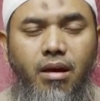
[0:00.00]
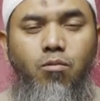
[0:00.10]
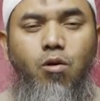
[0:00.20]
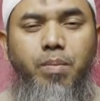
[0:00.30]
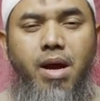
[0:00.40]

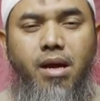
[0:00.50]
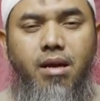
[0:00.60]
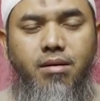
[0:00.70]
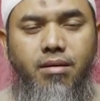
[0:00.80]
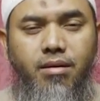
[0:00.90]
yang
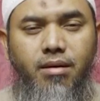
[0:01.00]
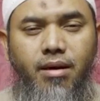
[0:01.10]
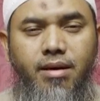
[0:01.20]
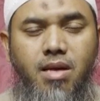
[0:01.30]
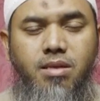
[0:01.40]
merupakan
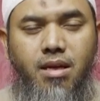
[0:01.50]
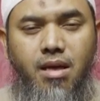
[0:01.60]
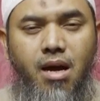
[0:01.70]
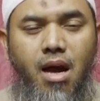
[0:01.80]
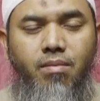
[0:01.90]

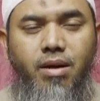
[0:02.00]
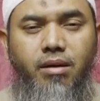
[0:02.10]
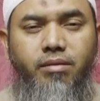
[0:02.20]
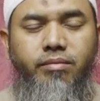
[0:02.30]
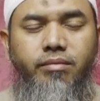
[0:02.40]
dasarnya agama,